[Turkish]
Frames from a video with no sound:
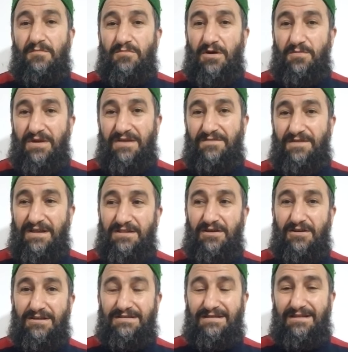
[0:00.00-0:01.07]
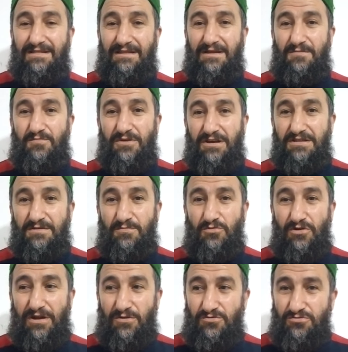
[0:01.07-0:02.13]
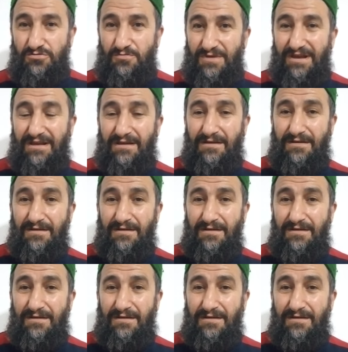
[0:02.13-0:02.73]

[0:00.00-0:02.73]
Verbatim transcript: Baba Efendi Hazretleri baktı böyle yüzüme.